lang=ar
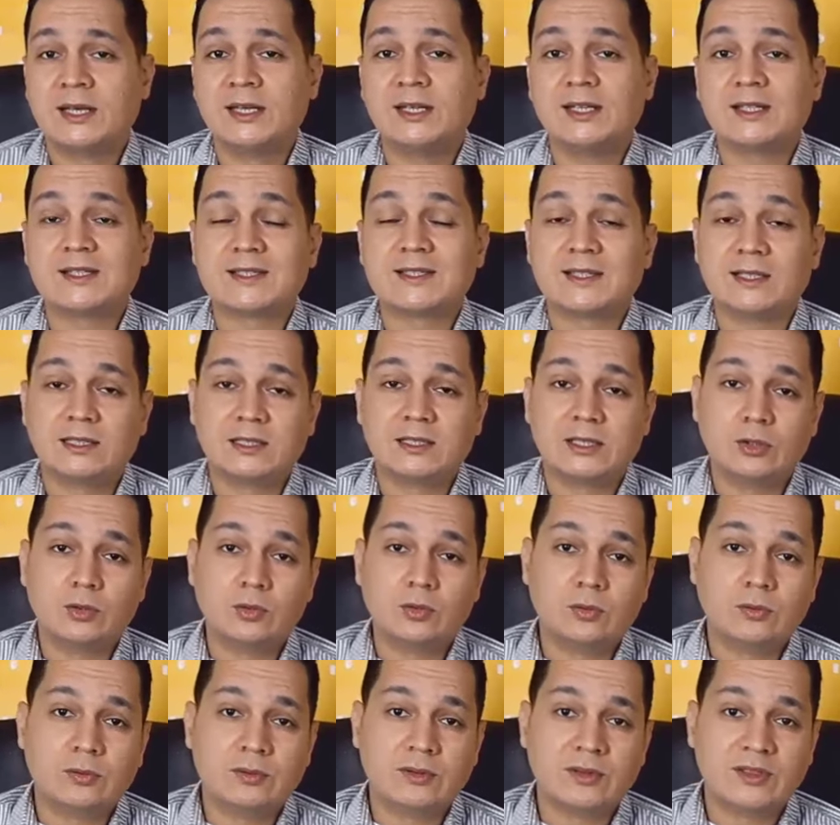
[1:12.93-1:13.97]
he is telling
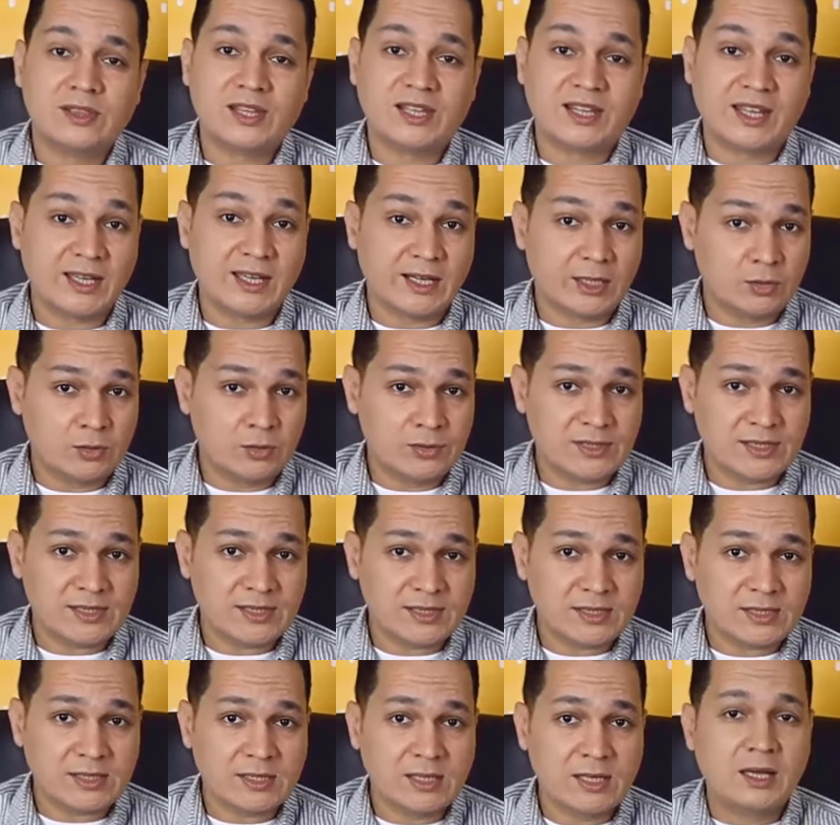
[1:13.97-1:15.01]
you the
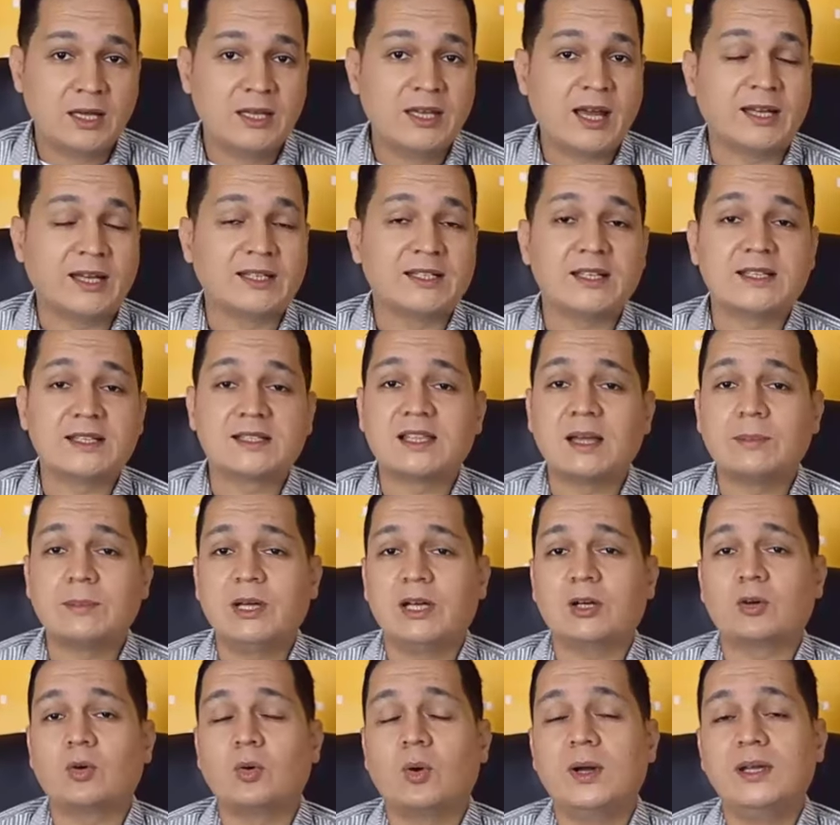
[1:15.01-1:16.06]
diagnosis يعني
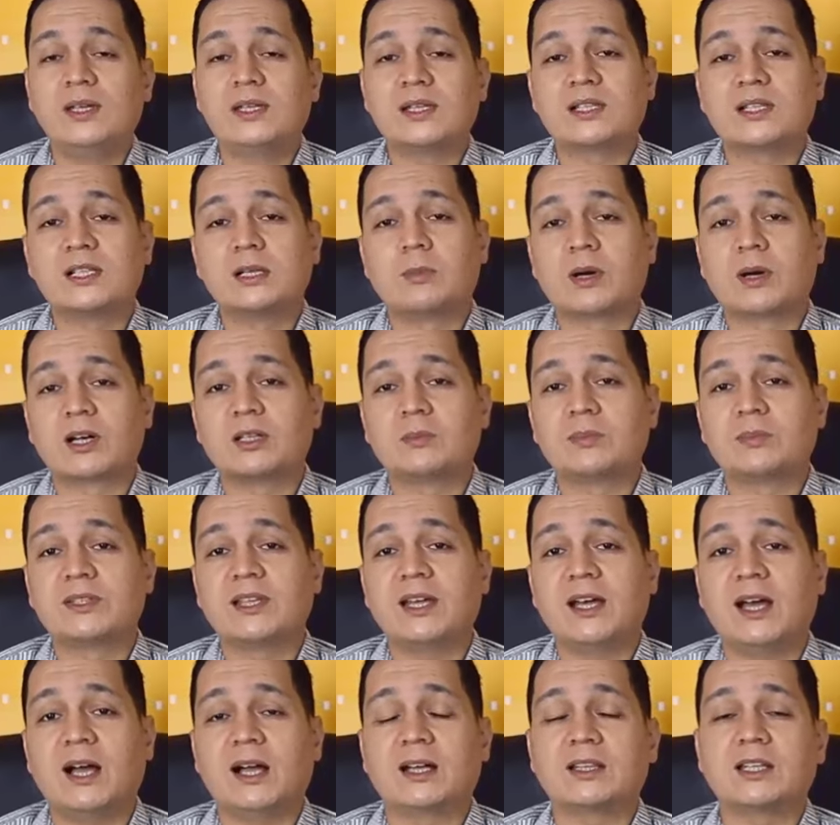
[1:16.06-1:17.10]
استمع كويس للمريض
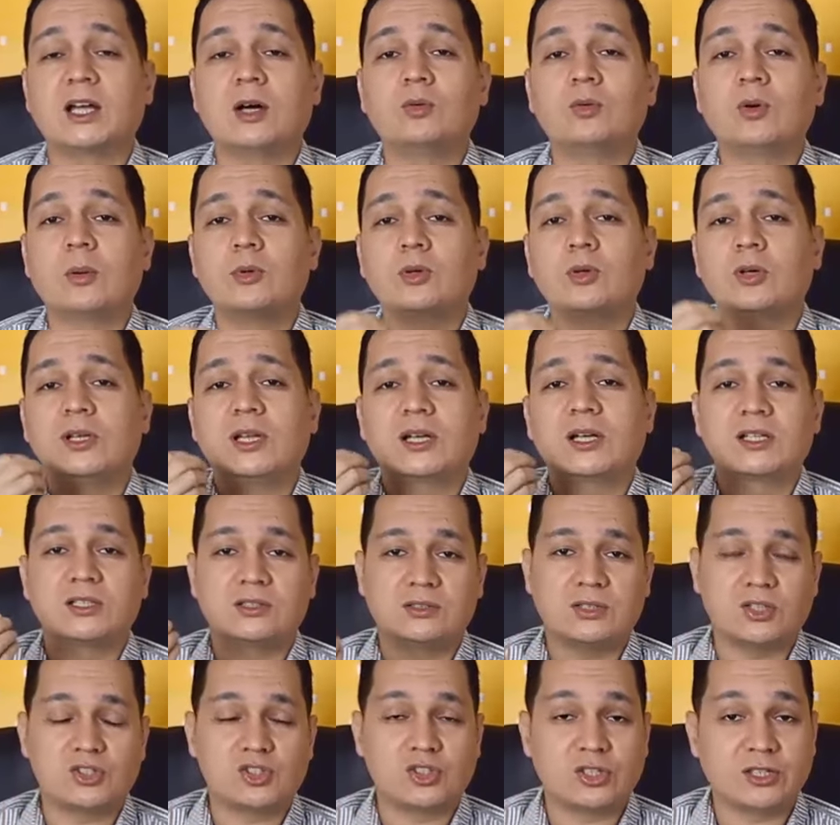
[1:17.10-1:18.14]
بتاعك ده هو بيقول لك
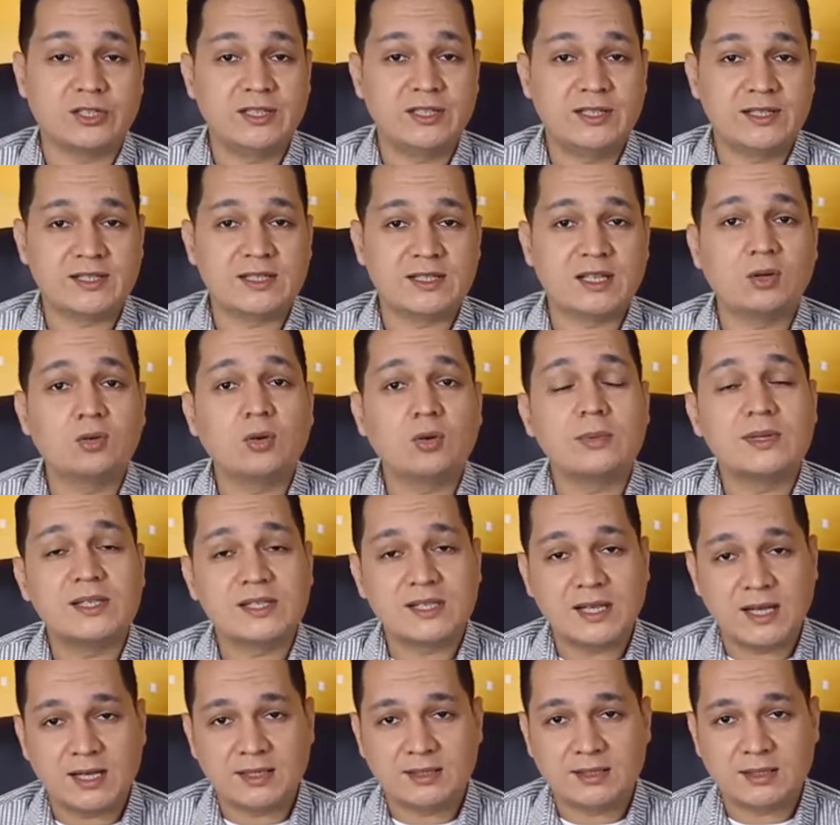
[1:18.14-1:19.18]
التشخيص ده هو
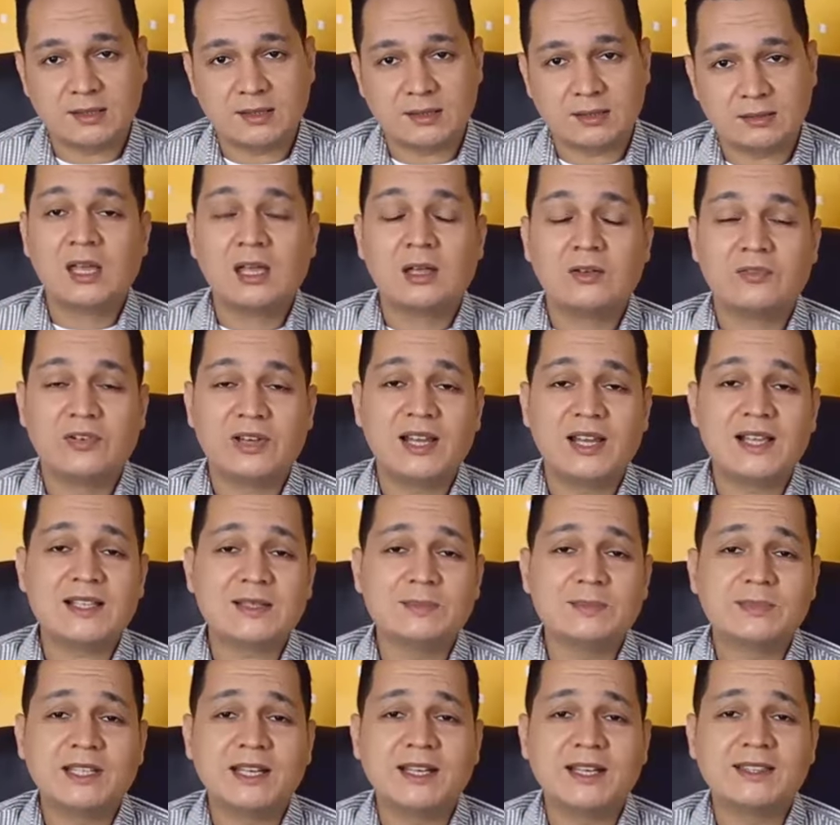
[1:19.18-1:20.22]
بيساعدك
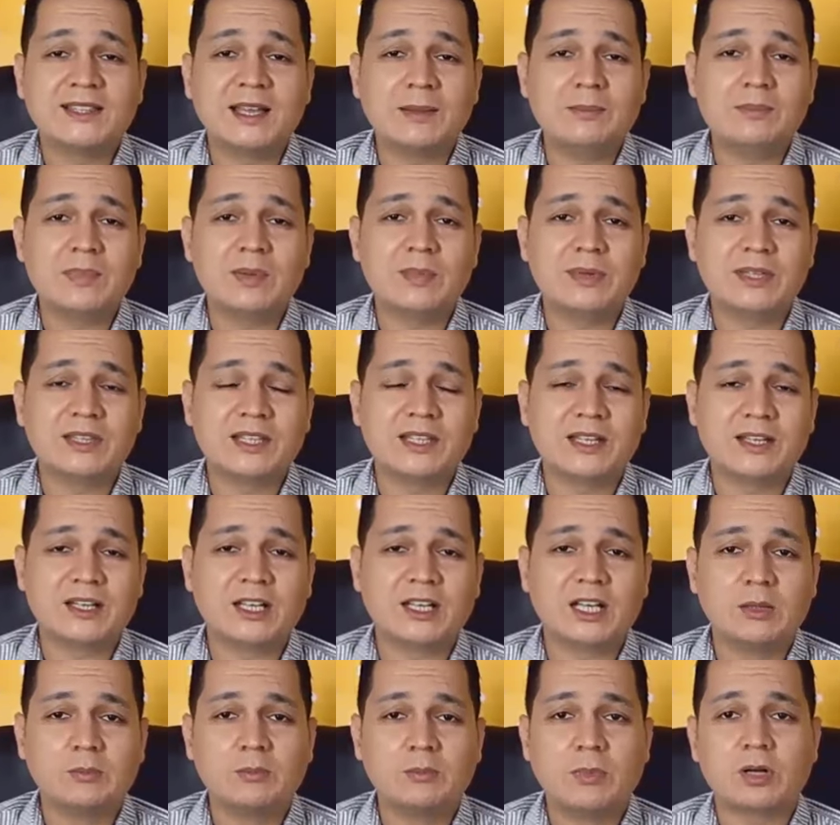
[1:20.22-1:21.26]
فلازم تهتم
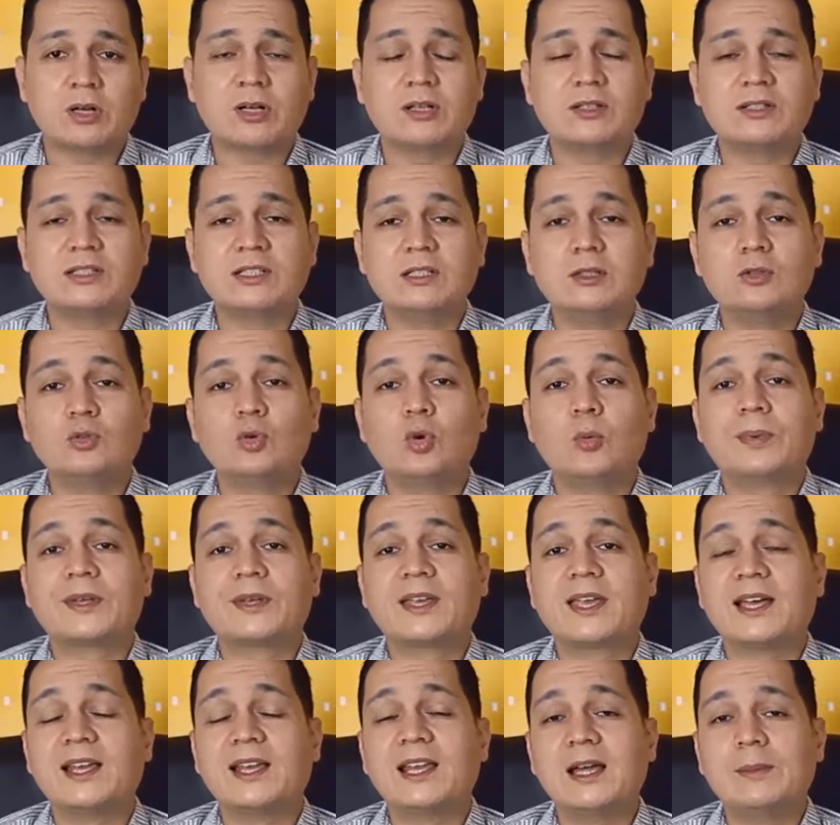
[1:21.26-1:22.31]
بالتاريخ المرضي
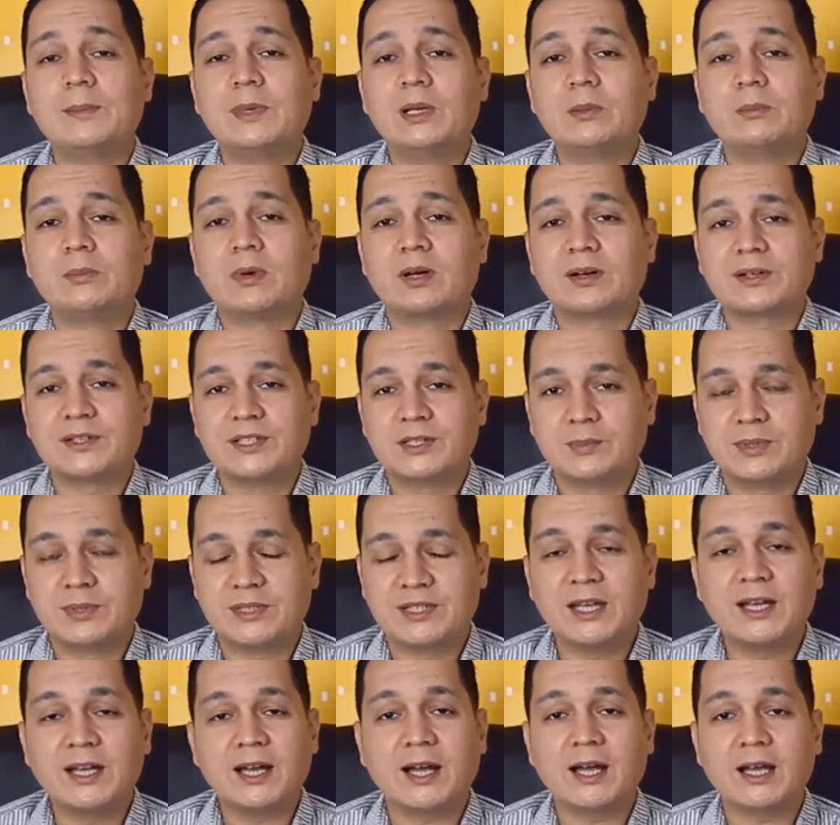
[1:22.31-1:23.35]
وبكلام المريض
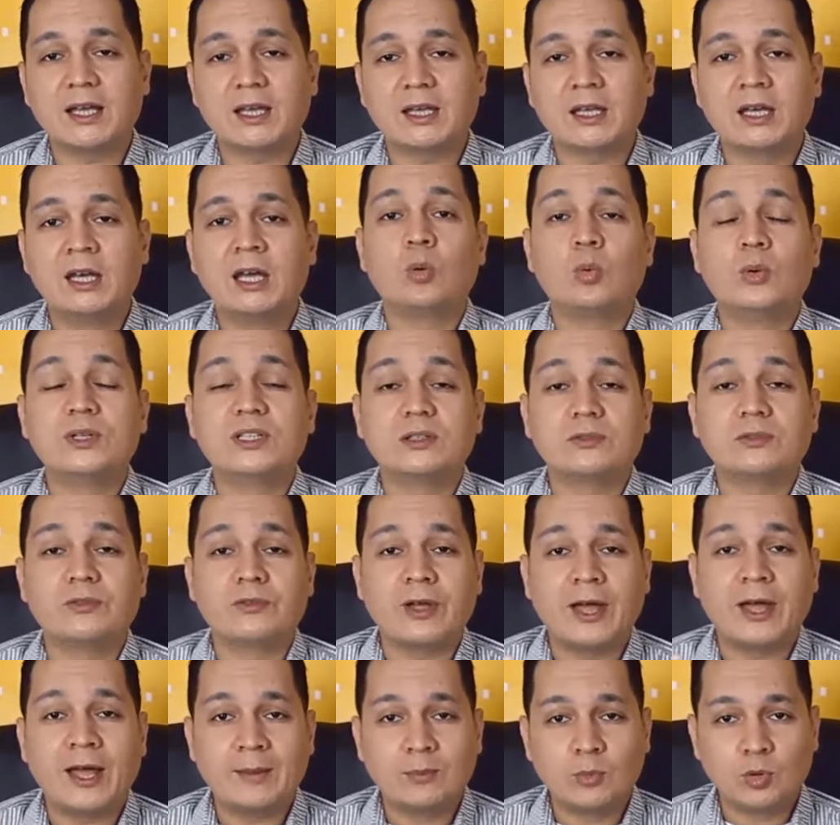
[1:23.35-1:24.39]
بتاعك
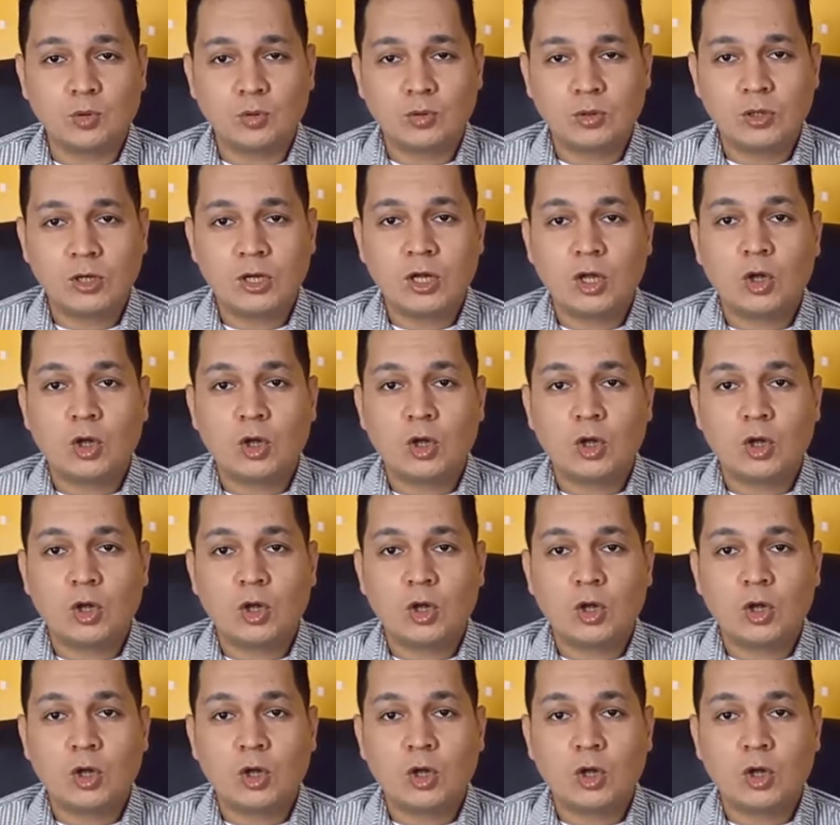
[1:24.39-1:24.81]
وتفهمه